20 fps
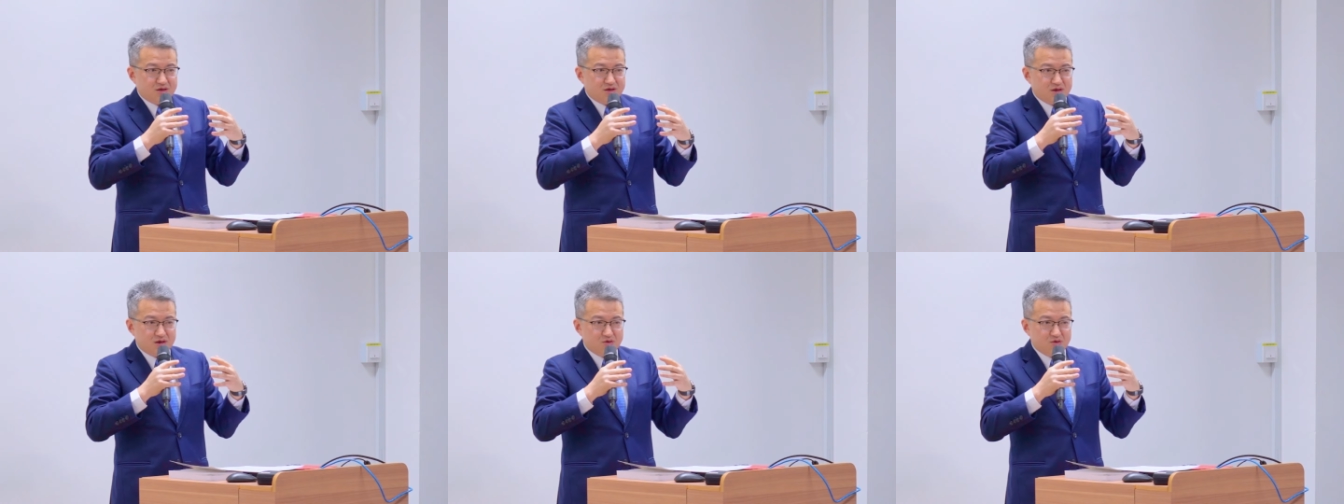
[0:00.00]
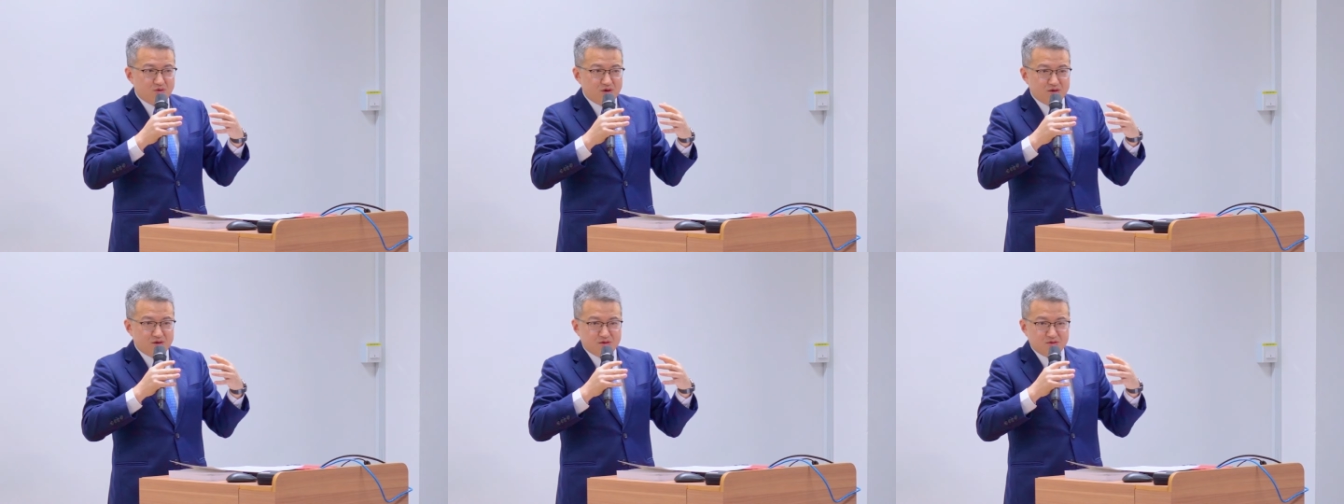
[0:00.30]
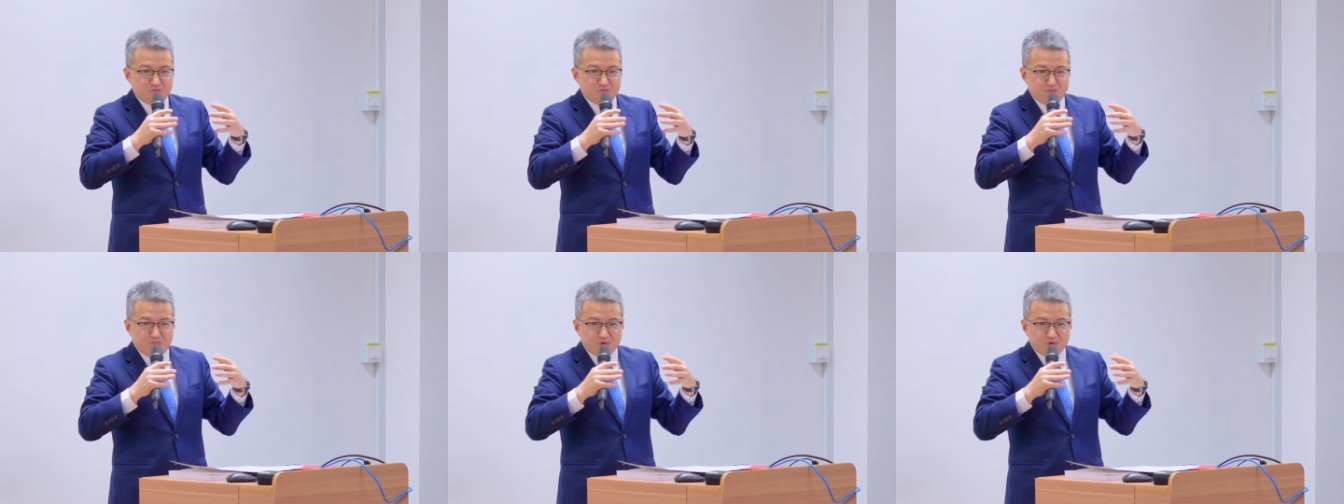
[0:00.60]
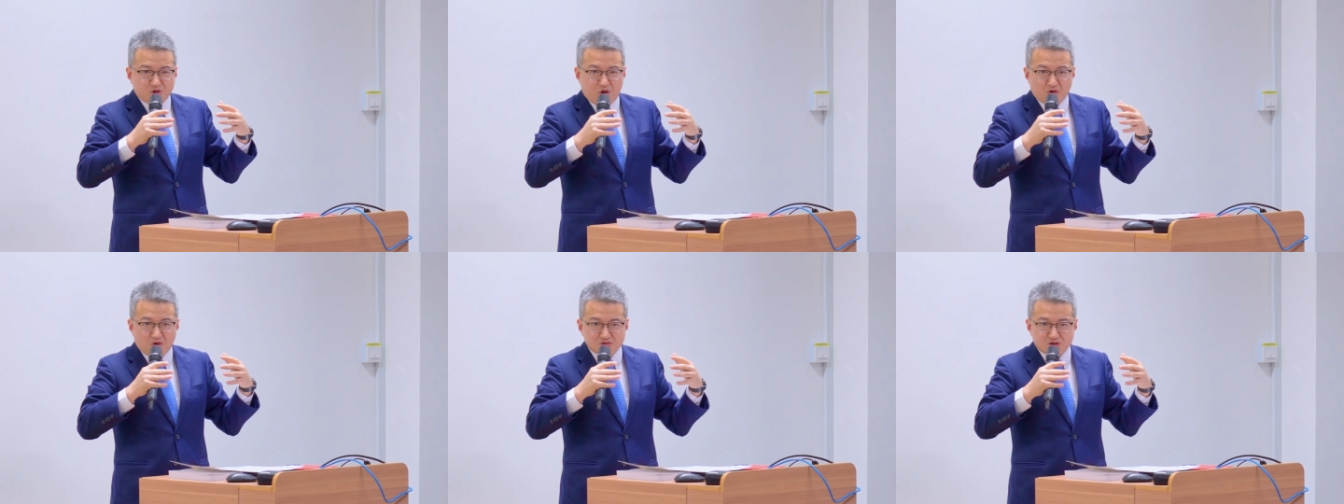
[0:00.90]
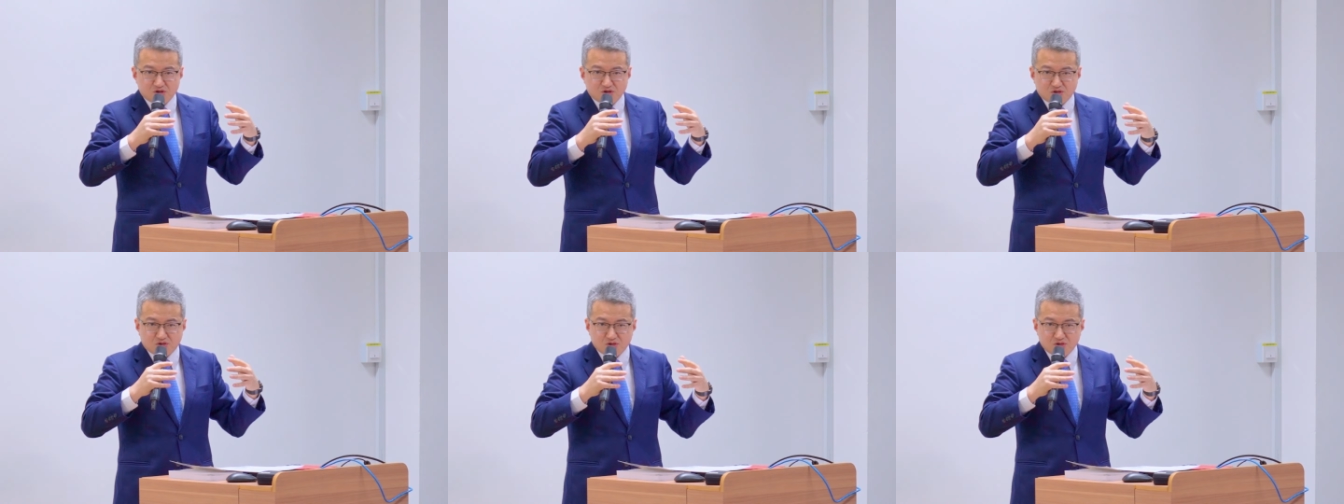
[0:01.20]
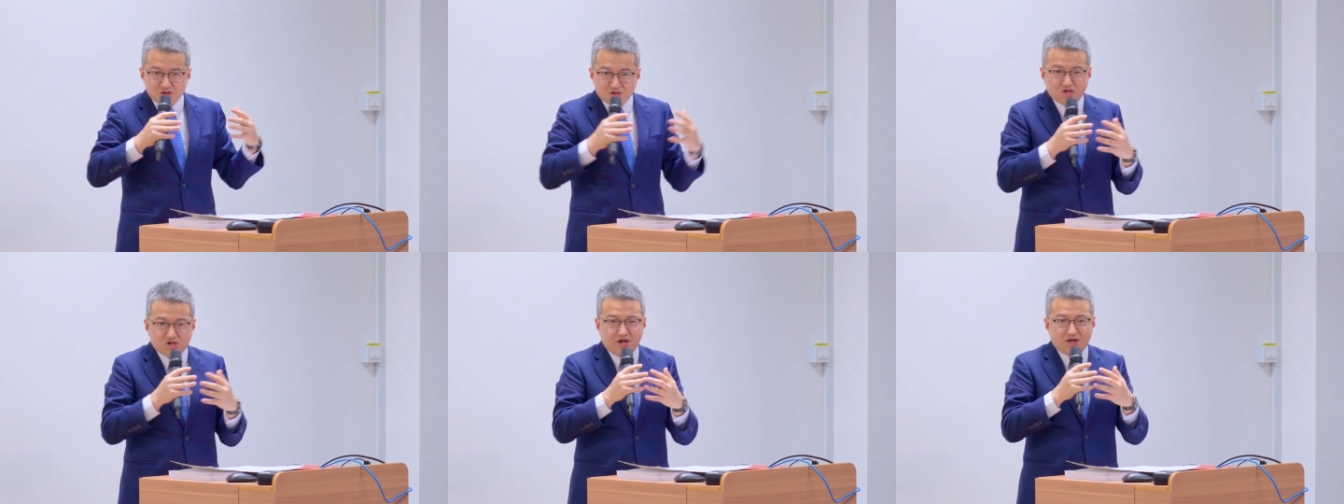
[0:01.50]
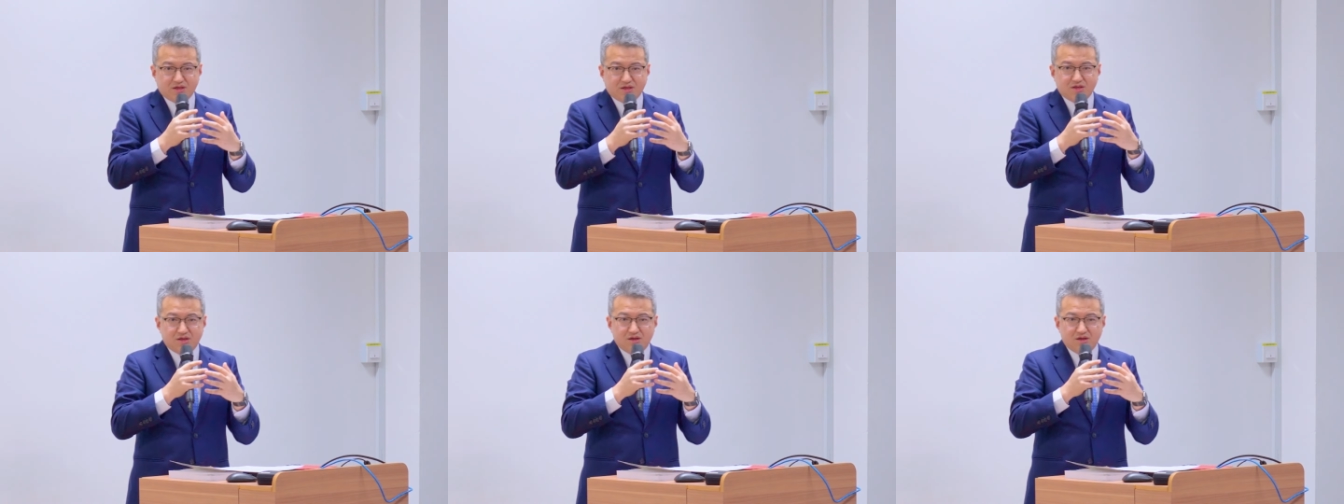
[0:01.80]
因为不同的事
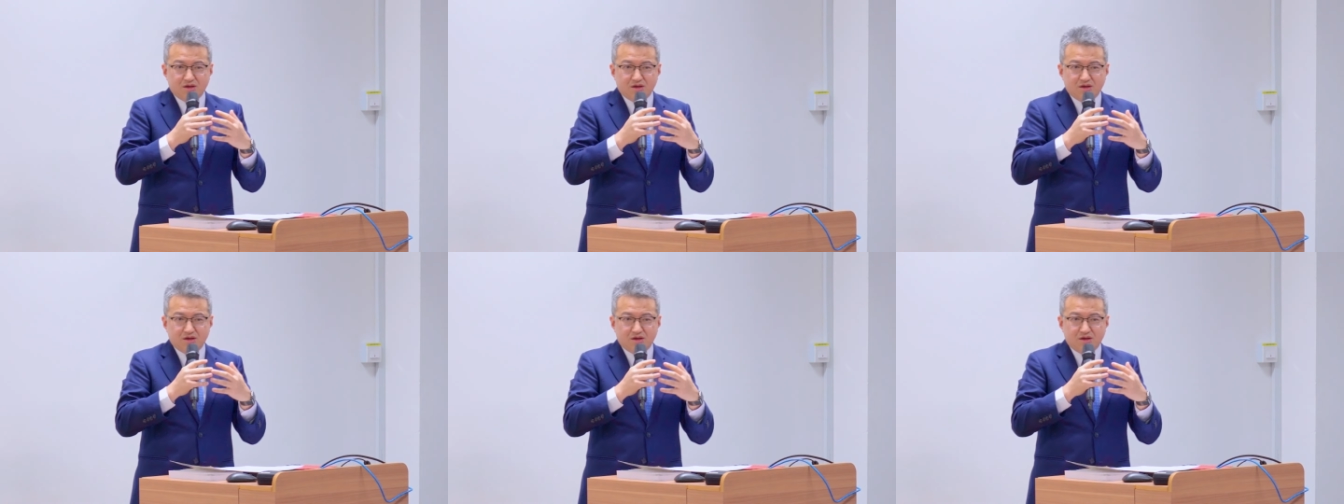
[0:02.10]
件，